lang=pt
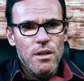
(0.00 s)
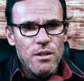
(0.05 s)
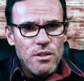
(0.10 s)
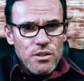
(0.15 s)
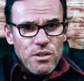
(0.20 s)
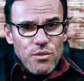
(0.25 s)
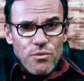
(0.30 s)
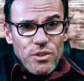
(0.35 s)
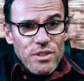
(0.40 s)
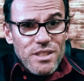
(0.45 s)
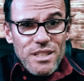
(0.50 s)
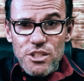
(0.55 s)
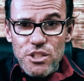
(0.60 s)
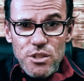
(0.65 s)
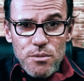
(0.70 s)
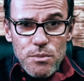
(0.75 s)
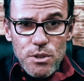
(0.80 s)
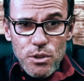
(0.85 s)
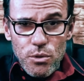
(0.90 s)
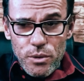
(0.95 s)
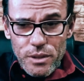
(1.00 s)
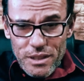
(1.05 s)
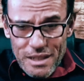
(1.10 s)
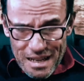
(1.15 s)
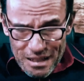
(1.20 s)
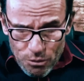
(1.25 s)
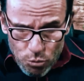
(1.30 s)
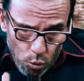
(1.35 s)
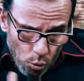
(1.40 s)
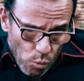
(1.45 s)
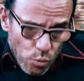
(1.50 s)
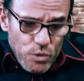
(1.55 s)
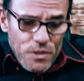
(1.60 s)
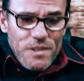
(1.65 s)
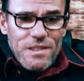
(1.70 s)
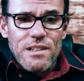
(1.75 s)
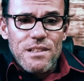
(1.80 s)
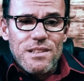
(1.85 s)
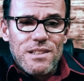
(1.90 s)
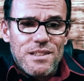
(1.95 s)
Se você diminuir a
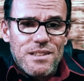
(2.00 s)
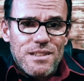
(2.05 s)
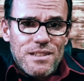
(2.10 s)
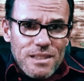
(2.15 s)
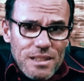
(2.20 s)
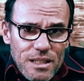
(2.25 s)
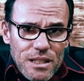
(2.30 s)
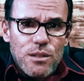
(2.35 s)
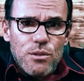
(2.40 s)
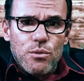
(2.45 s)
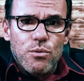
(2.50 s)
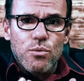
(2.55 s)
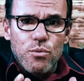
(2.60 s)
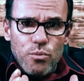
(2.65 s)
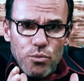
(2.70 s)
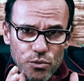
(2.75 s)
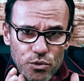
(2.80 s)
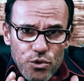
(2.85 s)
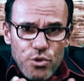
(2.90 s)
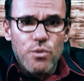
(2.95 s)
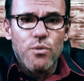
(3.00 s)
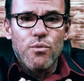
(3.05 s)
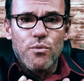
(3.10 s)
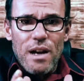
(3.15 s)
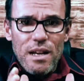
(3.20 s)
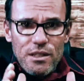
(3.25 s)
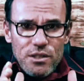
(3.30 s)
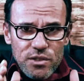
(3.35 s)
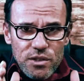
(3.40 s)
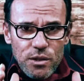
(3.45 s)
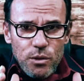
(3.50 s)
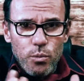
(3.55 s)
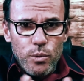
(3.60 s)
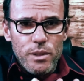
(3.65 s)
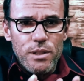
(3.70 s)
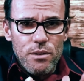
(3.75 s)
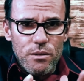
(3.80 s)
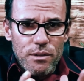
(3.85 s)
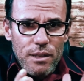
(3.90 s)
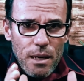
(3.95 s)
constrição de um vaso
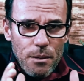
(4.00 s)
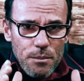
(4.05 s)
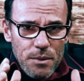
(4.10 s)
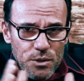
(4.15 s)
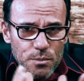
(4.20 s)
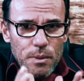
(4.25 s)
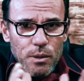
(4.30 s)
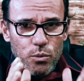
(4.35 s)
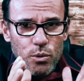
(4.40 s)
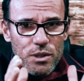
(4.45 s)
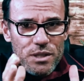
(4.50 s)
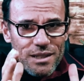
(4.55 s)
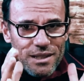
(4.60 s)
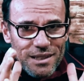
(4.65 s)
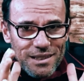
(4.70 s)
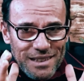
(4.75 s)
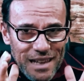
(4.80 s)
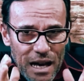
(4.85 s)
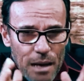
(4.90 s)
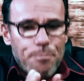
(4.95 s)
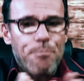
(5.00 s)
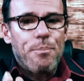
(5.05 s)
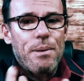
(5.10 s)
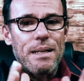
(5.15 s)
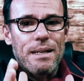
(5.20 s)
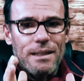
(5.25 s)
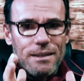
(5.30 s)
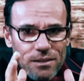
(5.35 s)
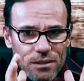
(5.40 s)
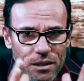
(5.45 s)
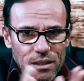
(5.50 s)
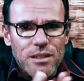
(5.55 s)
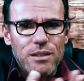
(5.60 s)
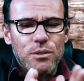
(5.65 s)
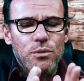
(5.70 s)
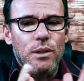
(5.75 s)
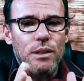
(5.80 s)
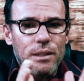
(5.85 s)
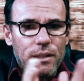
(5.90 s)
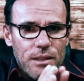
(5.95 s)
sanguíneo, que é a mesma coisa que está
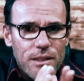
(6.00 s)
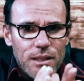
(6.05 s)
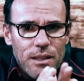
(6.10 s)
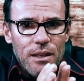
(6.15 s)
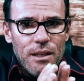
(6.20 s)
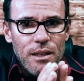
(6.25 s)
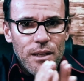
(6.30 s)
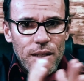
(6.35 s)
apertando aqui,